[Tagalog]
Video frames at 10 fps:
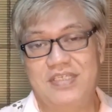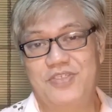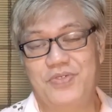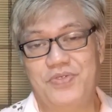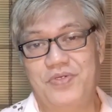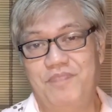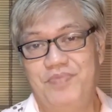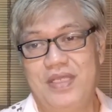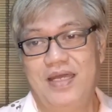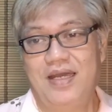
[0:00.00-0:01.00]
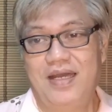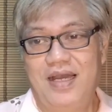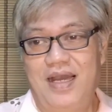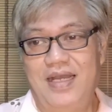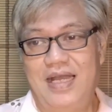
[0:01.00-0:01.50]
So,
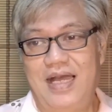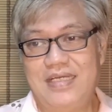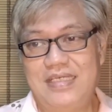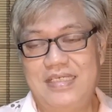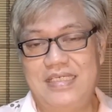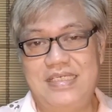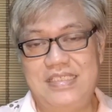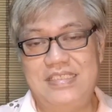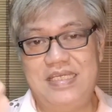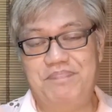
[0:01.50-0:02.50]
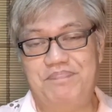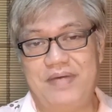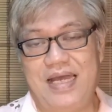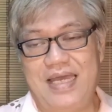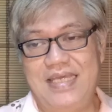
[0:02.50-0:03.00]
ang aking isip
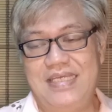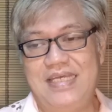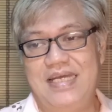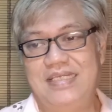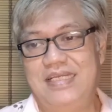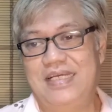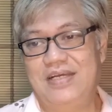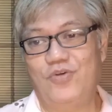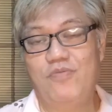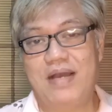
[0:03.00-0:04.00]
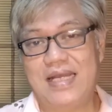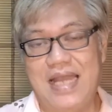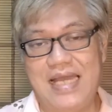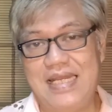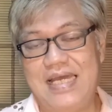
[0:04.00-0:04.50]
ay uh,
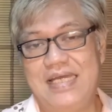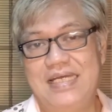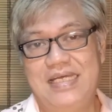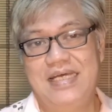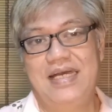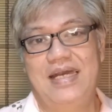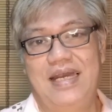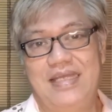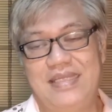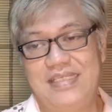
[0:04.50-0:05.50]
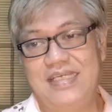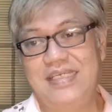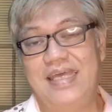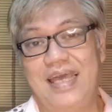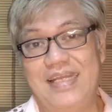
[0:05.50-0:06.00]
gumagana at
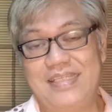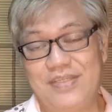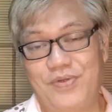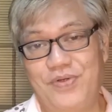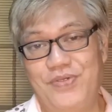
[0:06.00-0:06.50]
nagiging healthy tuloy.